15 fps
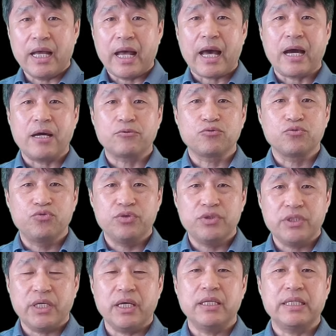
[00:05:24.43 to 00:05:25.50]
하루
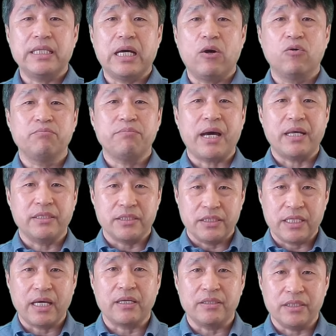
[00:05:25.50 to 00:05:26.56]
뒤에 나온
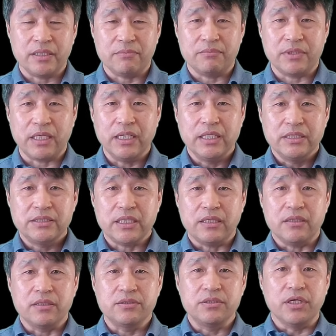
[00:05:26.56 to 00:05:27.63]
반응이다 그런 얘기입니다. 자,
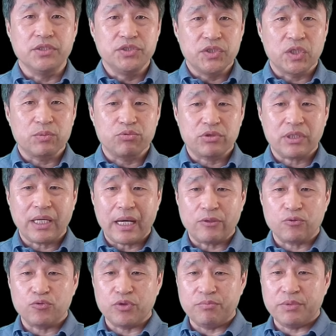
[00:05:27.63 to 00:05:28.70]
언, 언제로부터
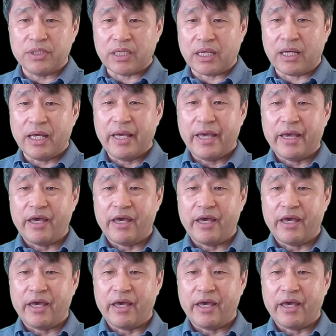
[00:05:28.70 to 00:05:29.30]
하루 뒤입니까?